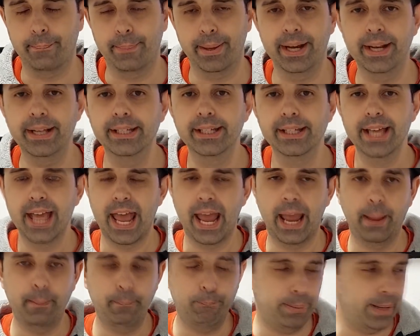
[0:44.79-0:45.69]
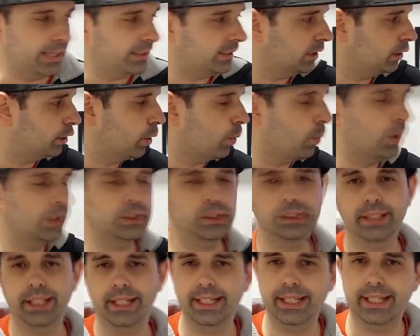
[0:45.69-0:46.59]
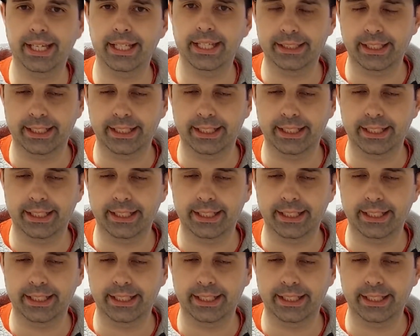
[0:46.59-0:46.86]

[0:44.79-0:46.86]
¿vale? En PlayStation 4 tenéis que